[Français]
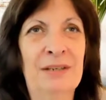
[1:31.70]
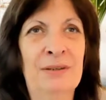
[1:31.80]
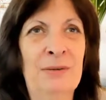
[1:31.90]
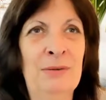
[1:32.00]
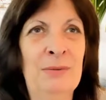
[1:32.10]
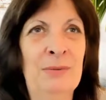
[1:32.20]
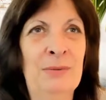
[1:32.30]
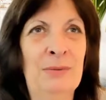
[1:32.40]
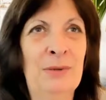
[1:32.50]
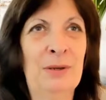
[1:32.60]

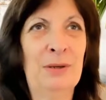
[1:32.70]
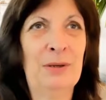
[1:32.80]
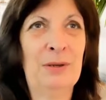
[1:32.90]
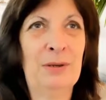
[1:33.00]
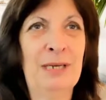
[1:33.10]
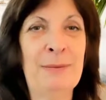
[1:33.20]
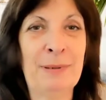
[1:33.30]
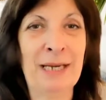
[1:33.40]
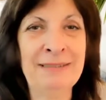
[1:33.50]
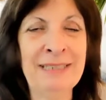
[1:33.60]
euh, les
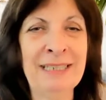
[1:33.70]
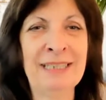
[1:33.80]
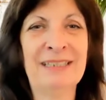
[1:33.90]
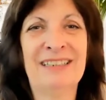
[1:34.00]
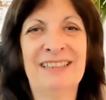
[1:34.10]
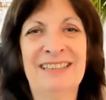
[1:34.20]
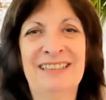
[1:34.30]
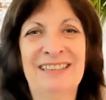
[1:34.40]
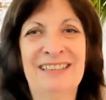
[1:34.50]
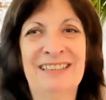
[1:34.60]
pratiques
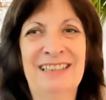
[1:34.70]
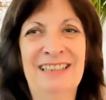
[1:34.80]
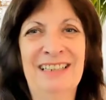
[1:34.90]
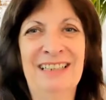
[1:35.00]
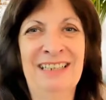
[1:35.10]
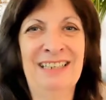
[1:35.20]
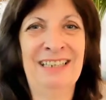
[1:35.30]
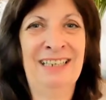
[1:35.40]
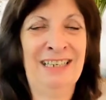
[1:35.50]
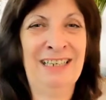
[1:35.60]

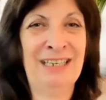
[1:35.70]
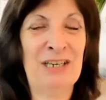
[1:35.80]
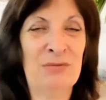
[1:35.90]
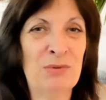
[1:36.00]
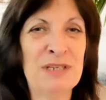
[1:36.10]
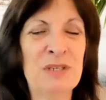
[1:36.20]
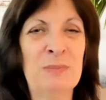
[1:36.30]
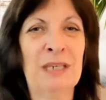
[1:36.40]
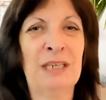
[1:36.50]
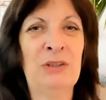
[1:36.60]
et les voies
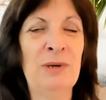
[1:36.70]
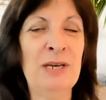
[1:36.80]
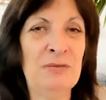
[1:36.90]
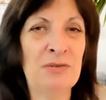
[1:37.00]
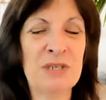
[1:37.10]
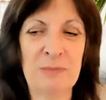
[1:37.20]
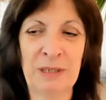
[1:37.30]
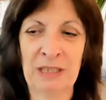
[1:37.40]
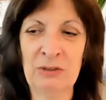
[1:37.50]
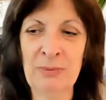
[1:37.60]
spirituelles, les voies
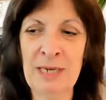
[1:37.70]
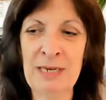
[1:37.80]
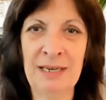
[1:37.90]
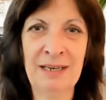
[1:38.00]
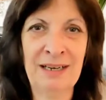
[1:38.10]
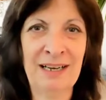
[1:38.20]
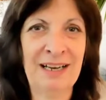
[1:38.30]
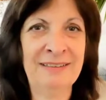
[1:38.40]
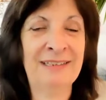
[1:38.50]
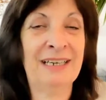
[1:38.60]
spirituelles
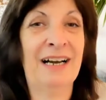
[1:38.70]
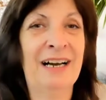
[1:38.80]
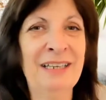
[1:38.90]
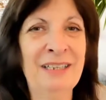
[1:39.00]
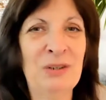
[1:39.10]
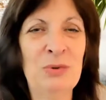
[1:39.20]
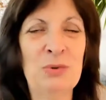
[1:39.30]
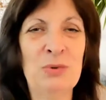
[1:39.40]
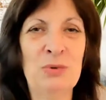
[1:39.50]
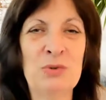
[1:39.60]
à, des rails
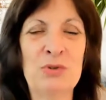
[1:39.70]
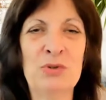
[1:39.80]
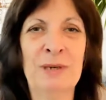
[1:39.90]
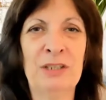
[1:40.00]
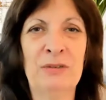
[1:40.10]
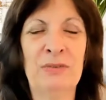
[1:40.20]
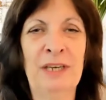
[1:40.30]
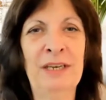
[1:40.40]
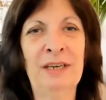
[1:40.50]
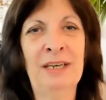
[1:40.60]
de, chemin de
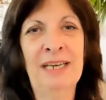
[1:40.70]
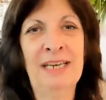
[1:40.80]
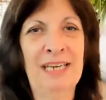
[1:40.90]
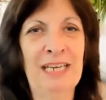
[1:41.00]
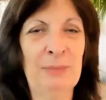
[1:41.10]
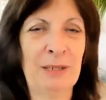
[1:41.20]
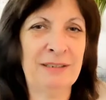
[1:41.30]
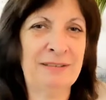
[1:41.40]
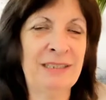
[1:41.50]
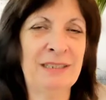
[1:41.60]
fer, et les
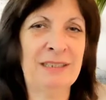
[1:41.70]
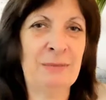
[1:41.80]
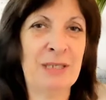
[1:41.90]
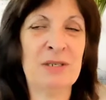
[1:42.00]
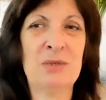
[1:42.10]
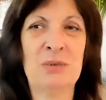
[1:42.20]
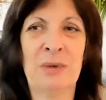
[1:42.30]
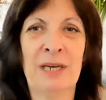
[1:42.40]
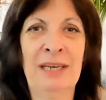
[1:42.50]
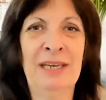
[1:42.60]
pratiques et eh bien,
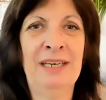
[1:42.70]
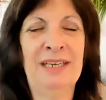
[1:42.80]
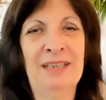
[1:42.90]
seraient